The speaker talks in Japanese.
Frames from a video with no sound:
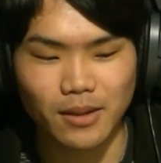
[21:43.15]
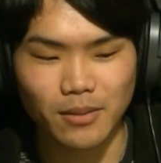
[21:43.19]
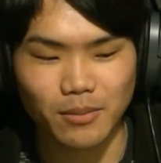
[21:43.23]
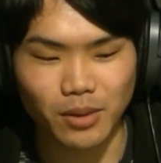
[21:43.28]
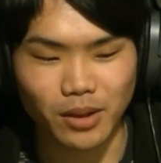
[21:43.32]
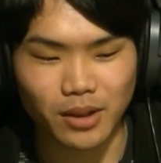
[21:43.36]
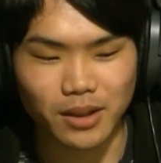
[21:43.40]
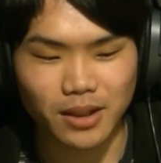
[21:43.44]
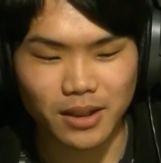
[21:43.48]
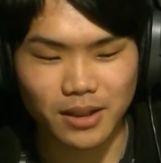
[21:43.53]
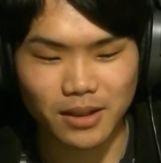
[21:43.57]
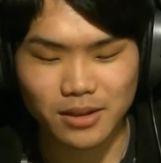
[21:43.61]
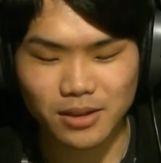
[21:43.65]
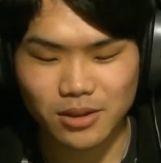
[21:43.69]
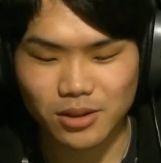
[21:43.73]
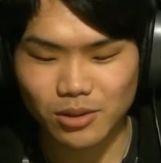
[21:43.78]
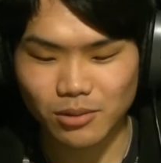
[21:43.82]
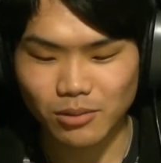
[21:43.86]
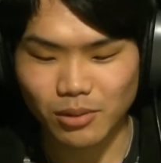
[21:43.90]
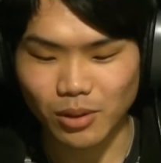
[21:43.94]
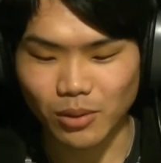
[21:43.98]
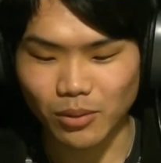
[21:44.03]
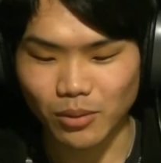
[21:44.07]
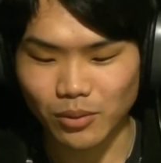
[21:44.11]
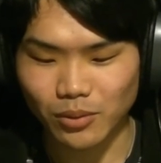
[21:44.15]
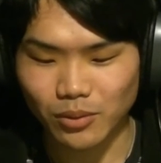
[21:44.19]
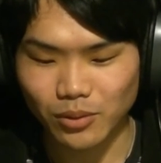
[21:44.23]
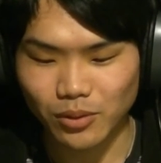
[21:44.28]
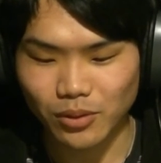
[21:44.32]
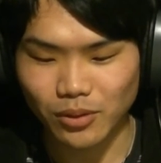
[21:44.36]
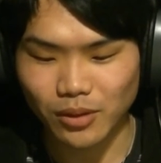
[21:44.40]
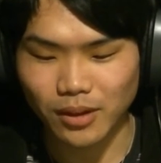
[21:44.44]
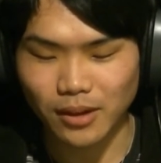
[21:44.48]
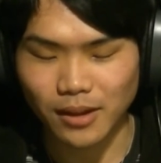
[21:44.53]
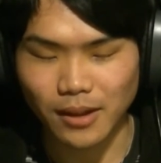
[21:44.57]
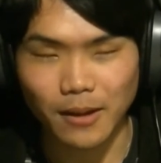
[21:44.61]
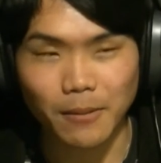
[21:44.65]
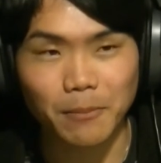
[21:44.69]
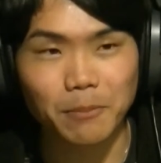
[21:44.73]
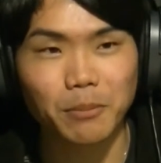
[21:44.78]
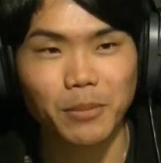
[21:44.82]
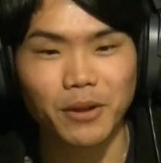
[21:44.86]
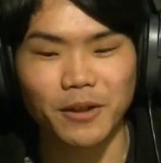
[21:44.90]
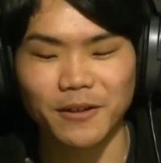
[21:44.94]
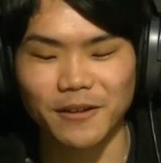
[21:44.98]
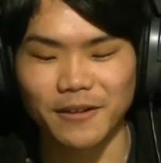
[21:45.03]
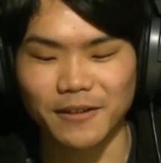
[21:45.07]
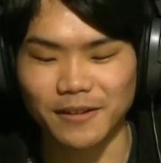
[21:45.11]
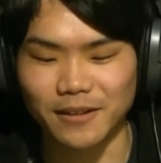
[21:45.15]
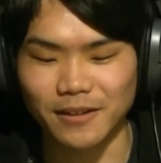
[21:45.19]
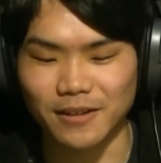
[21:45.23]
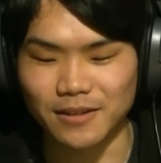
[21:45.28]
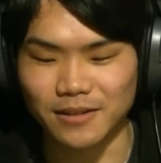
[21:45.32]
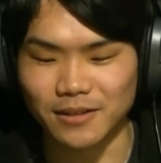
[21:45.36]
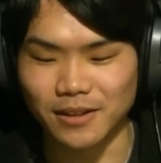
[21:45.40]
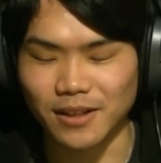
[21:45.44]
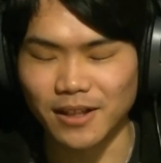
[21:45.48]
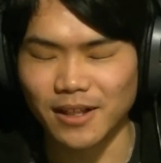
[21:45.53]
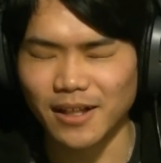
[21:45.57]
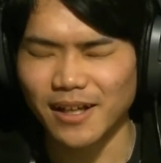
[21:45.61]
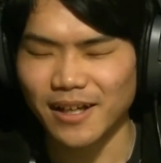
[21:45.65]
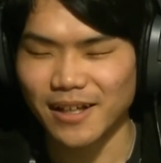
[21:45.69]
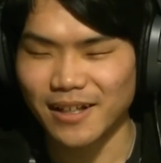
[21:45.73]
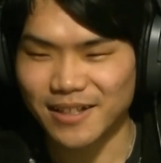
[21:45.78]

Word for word: まあ、緊張が本当に半端なかったですね